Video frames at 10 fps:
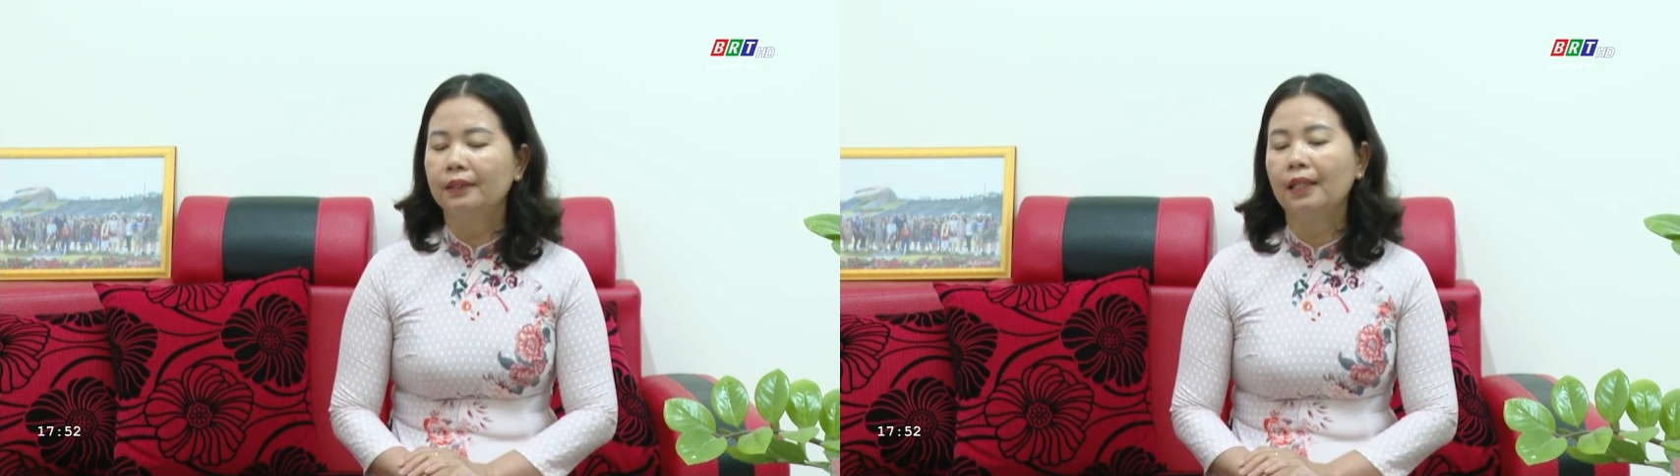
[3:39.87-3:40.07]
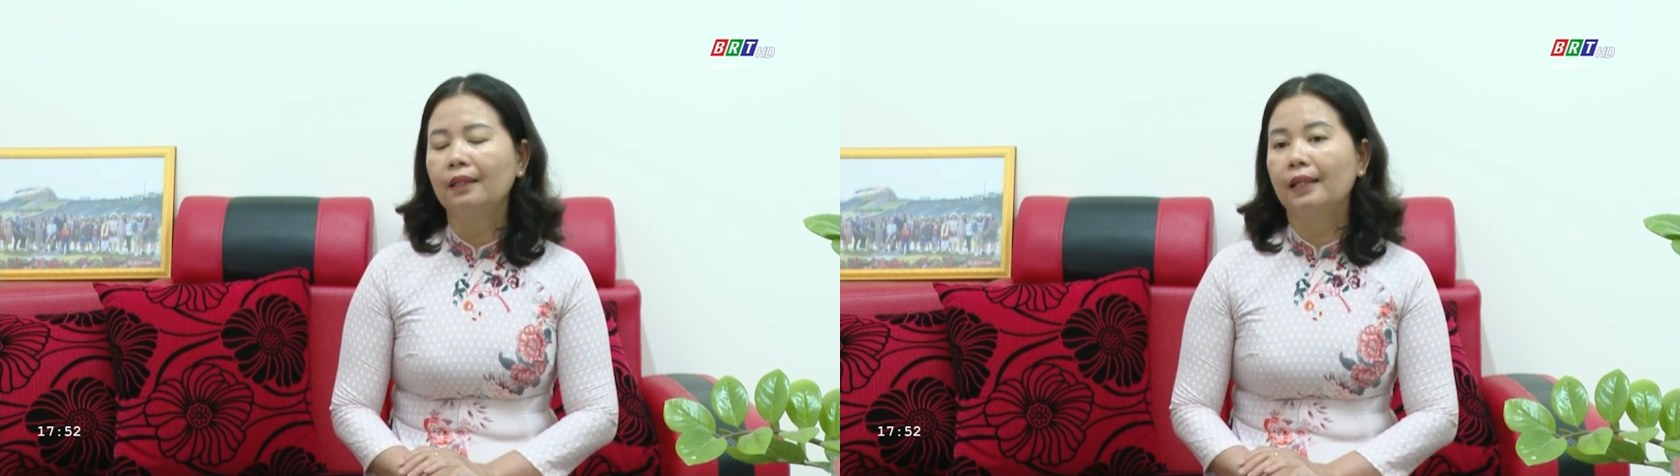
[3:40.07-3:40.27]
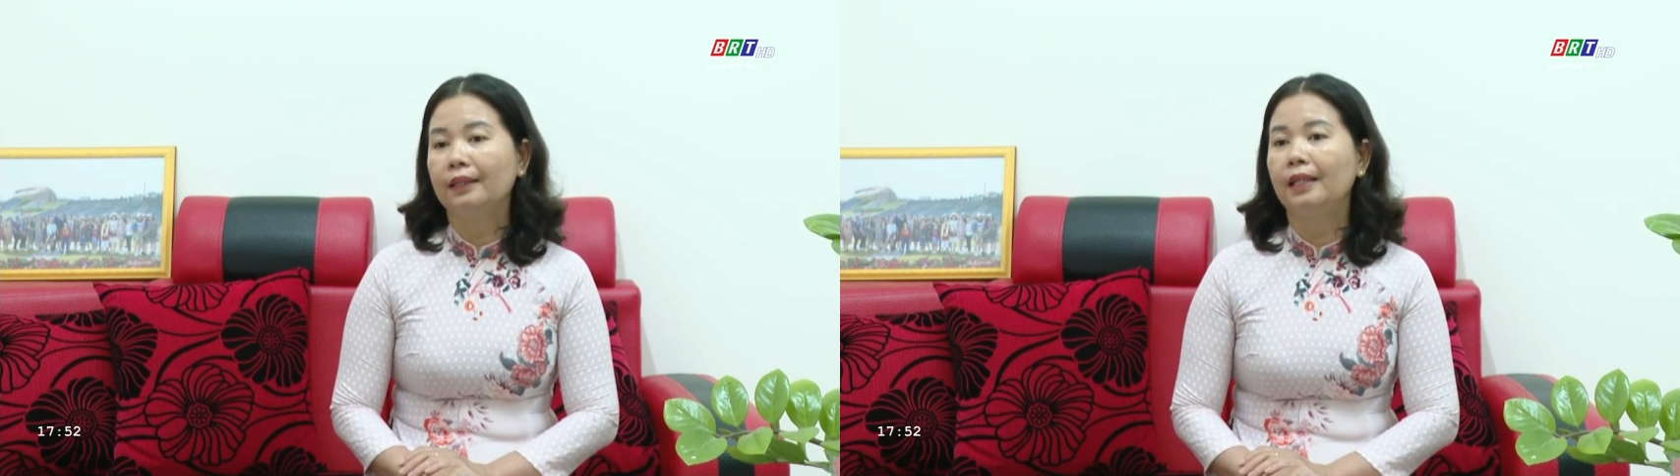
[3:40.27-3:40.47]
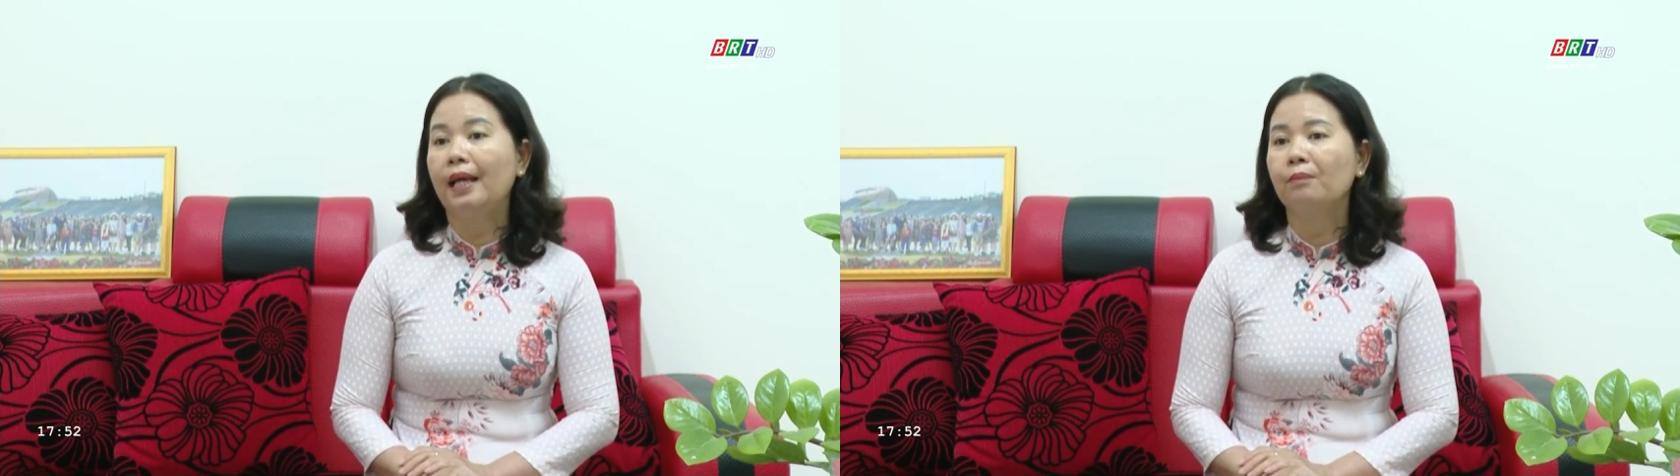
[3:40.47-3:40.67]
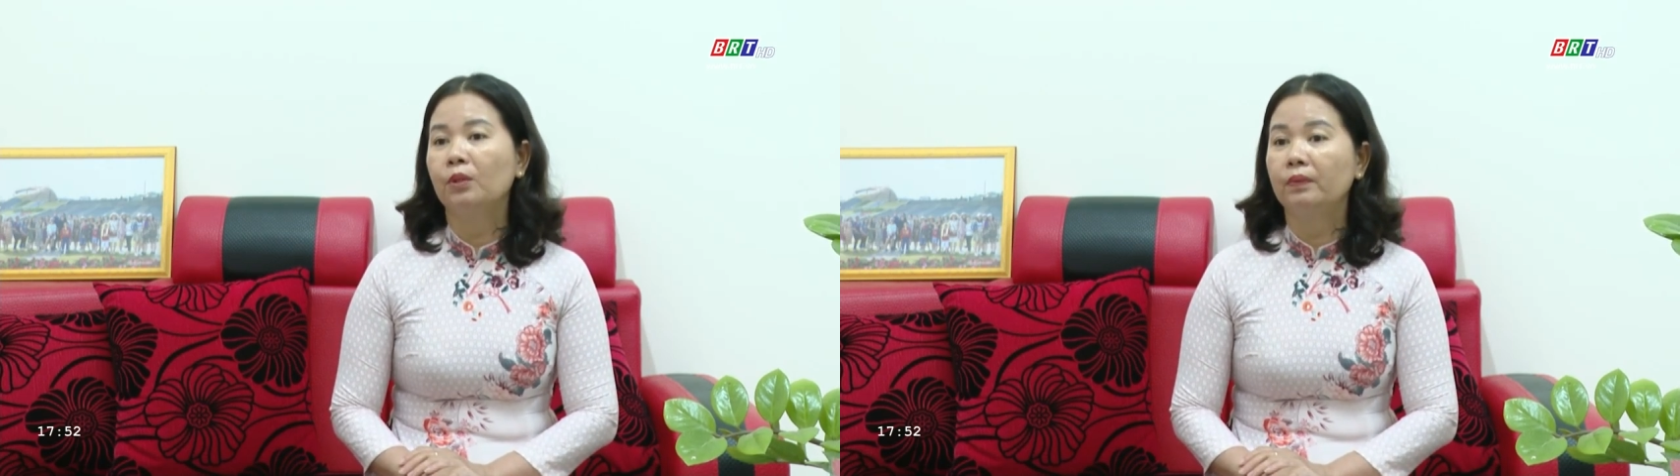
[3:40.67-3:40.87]
nhất là chị
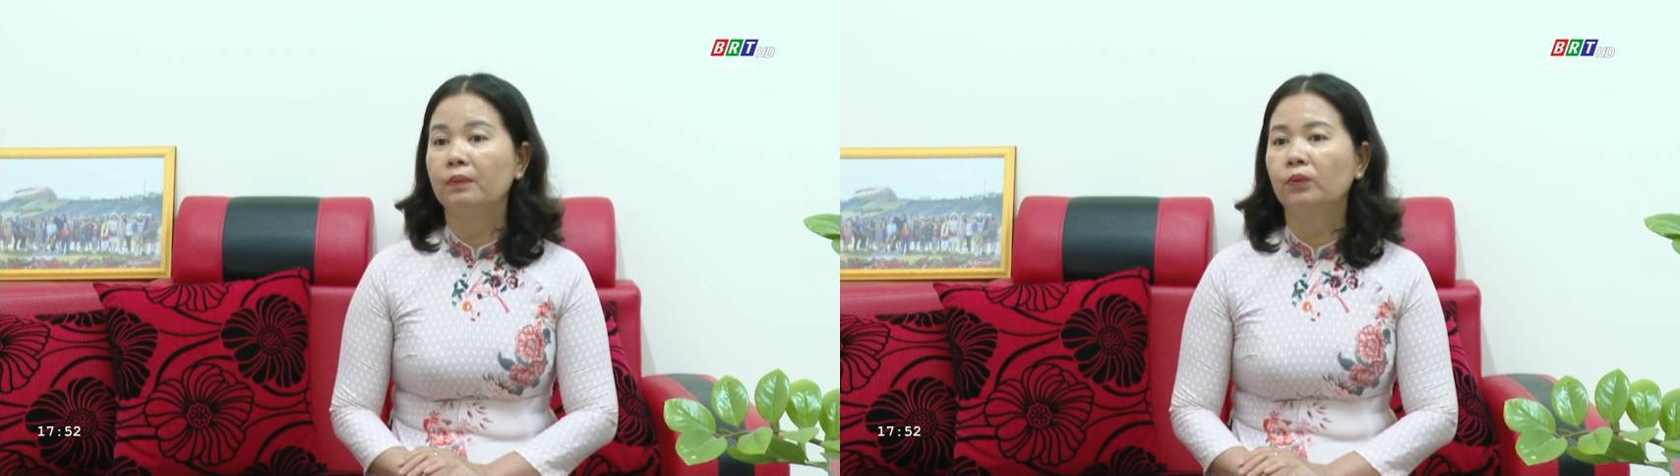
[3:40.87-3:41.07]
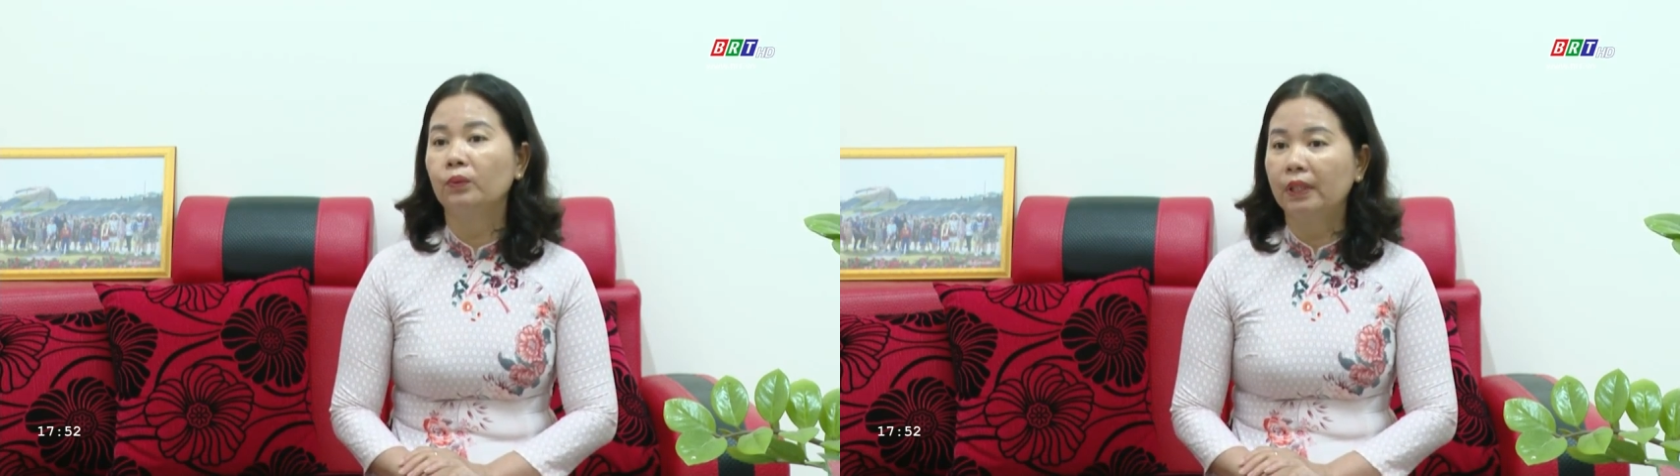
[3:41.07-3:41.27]
em hội viên phụ